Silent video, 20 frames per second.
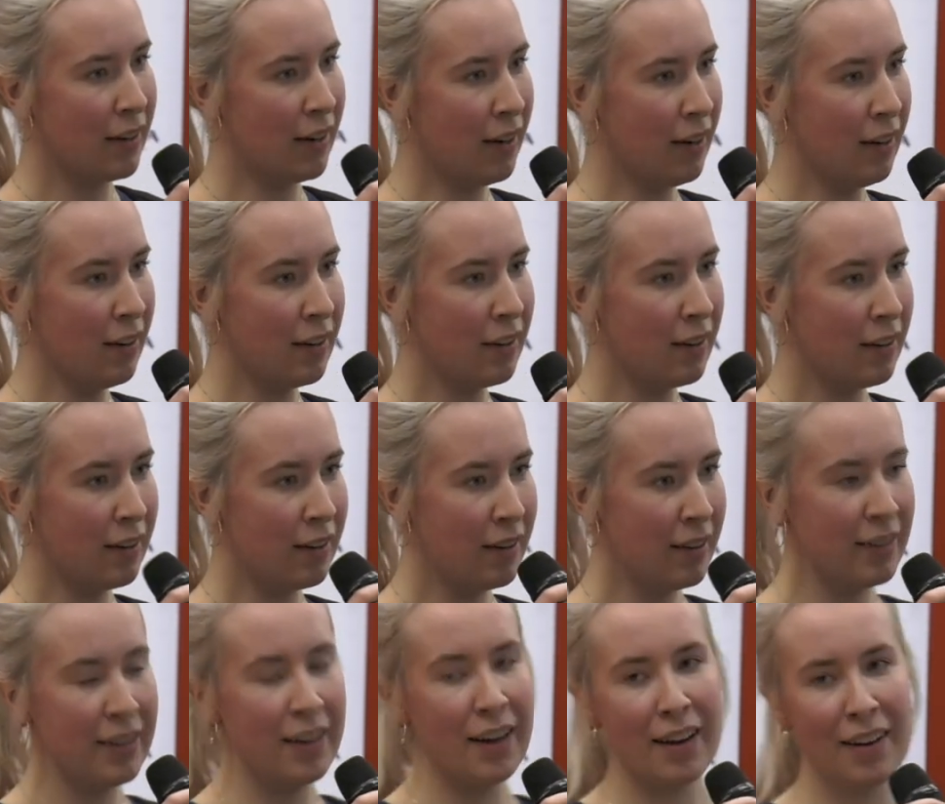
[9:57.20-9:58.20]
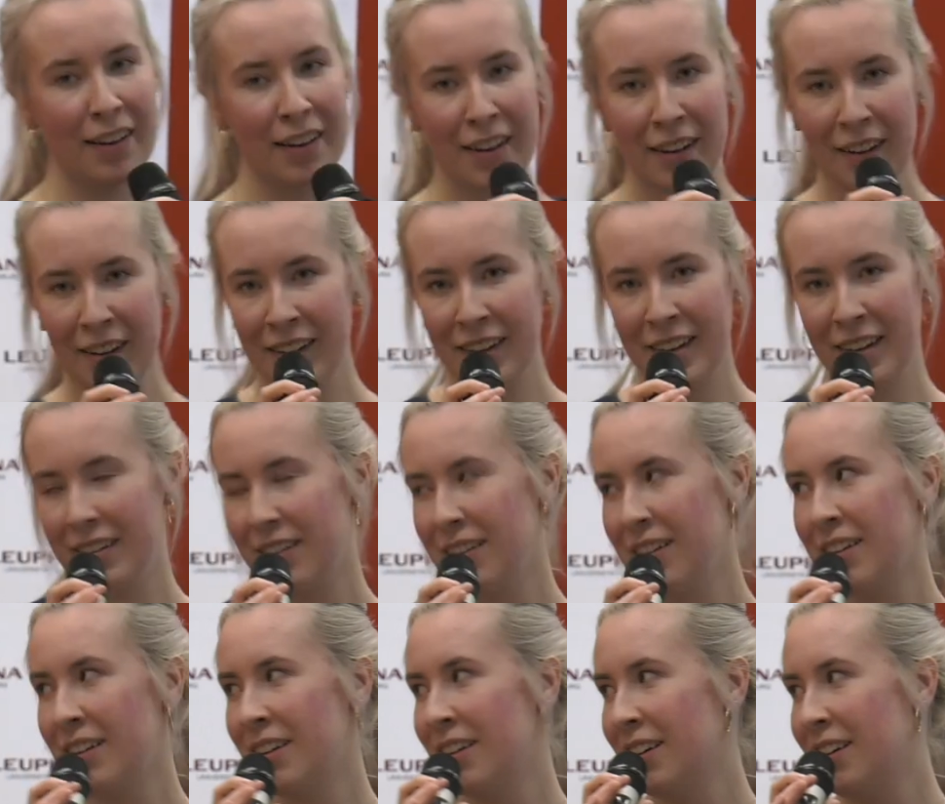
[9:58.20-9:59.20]
ha? Ja, ja.
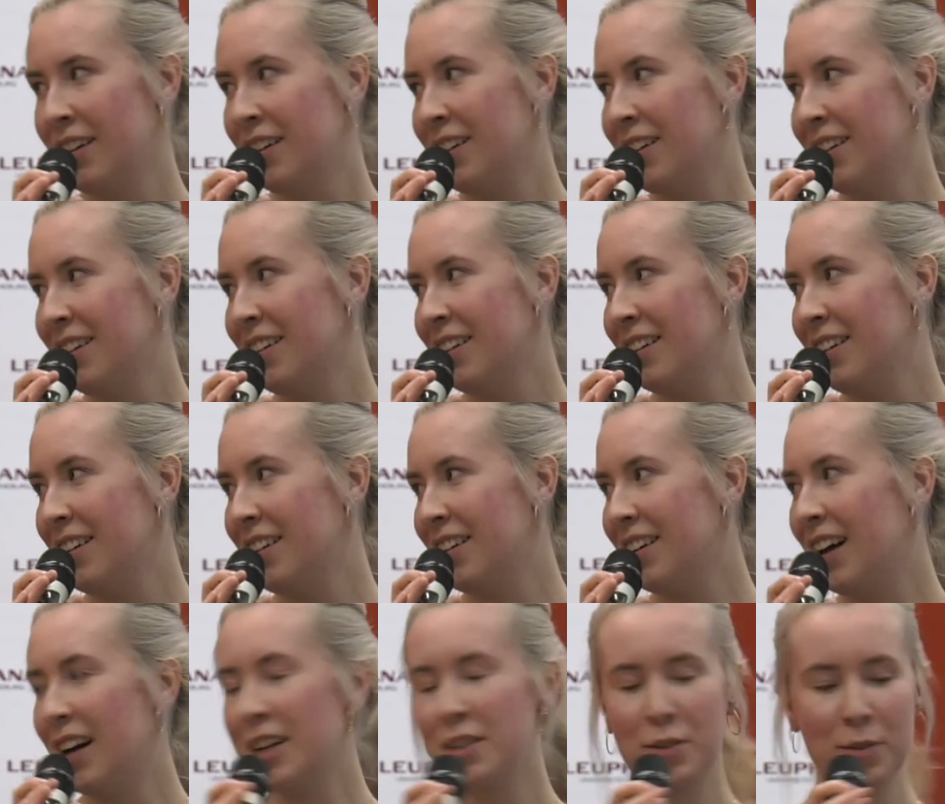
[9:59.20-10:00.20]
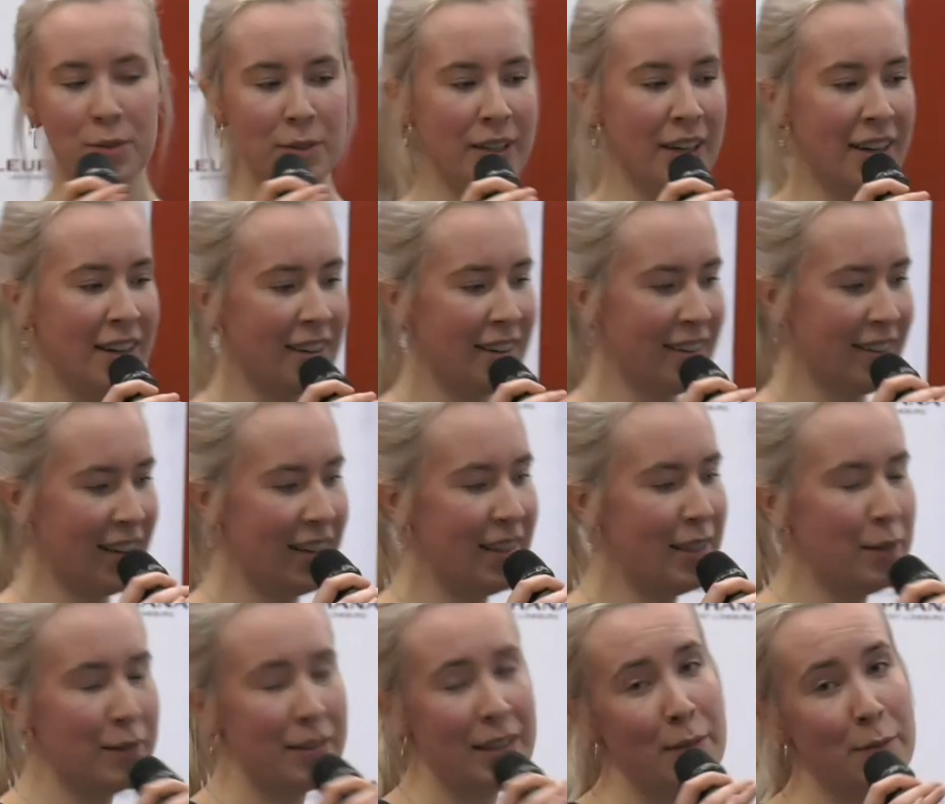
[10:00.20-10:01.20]
Ach so, ja, ja,
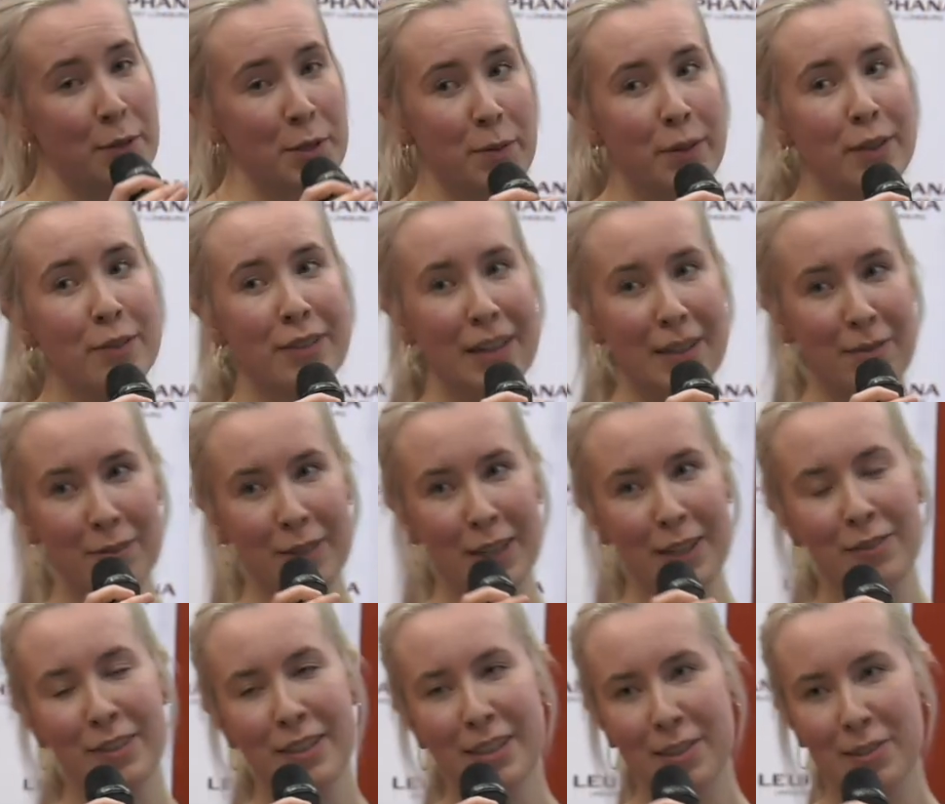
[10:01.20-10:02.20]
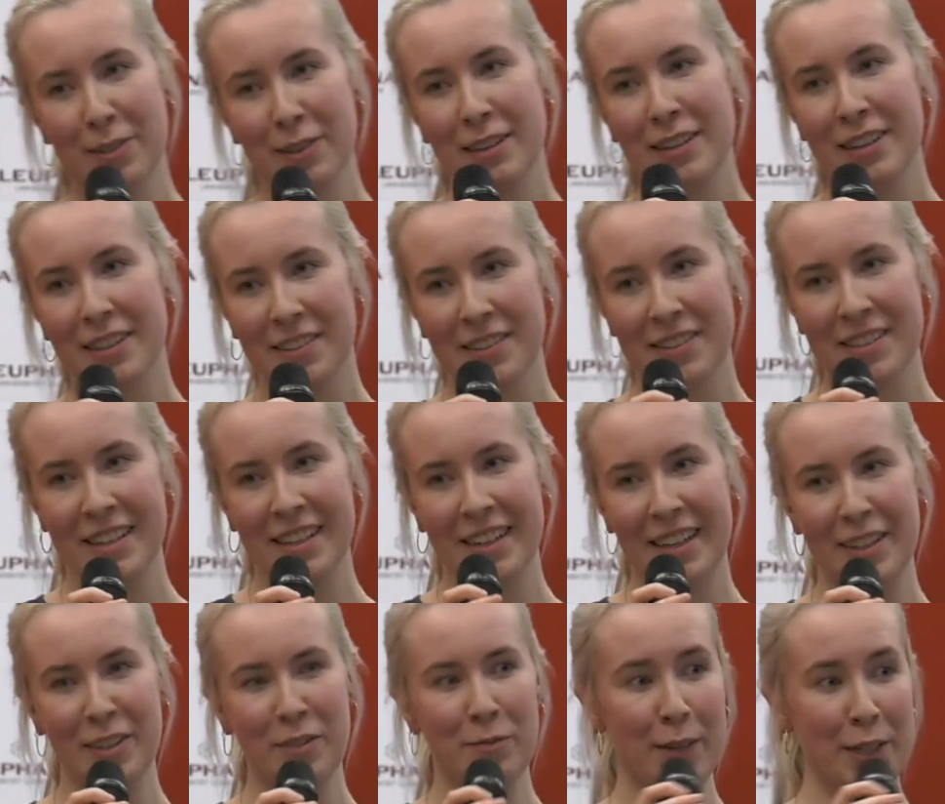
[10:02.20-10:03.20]
Liebesbriefe empfangen wir natürlich auch sehr
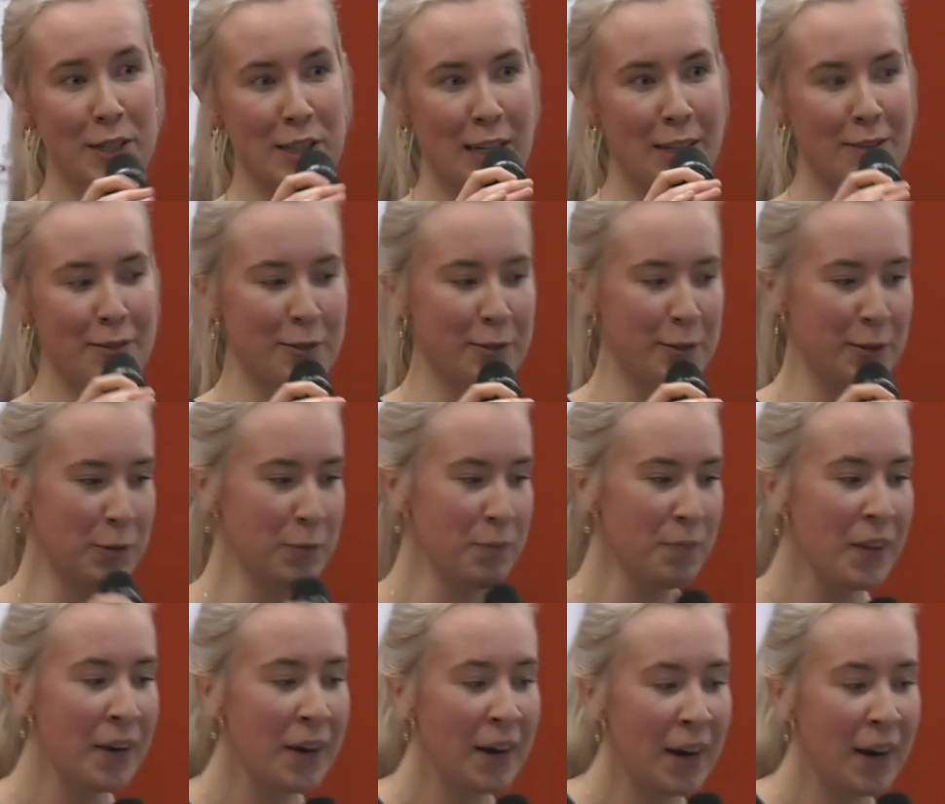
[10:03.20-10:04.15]
gerne. Much love to you.